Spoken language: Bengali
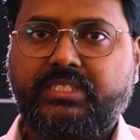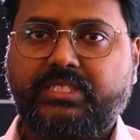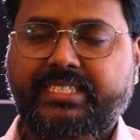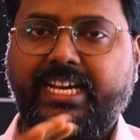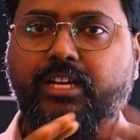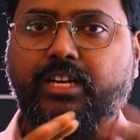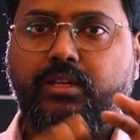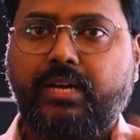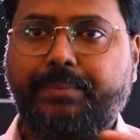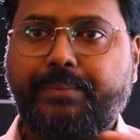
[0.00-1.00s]
সেটা
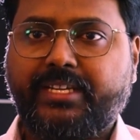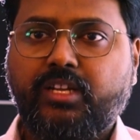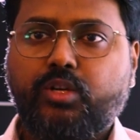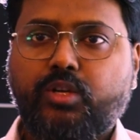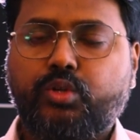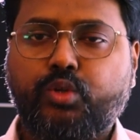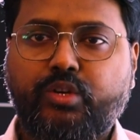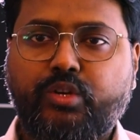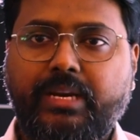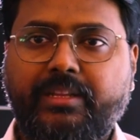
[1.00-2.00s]
আপনার
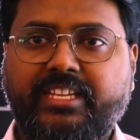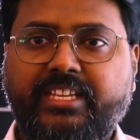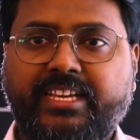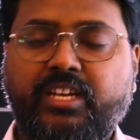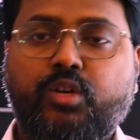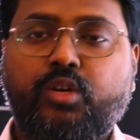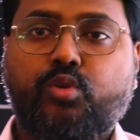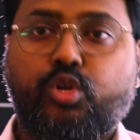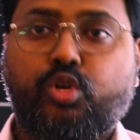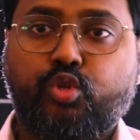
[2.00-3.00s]
রোড লেভেল থেকে
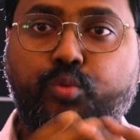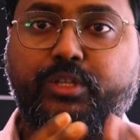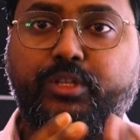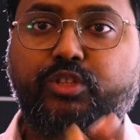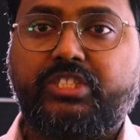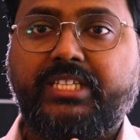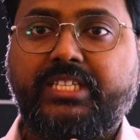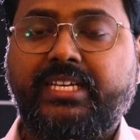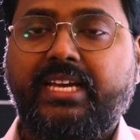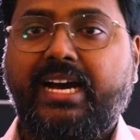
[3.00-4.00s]
কত উপরে হচ্ছে
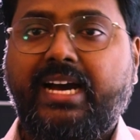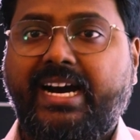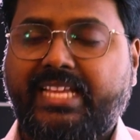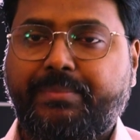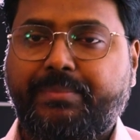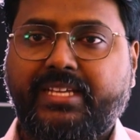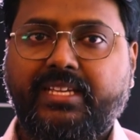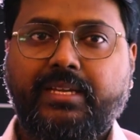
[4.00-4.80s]
আর আপনার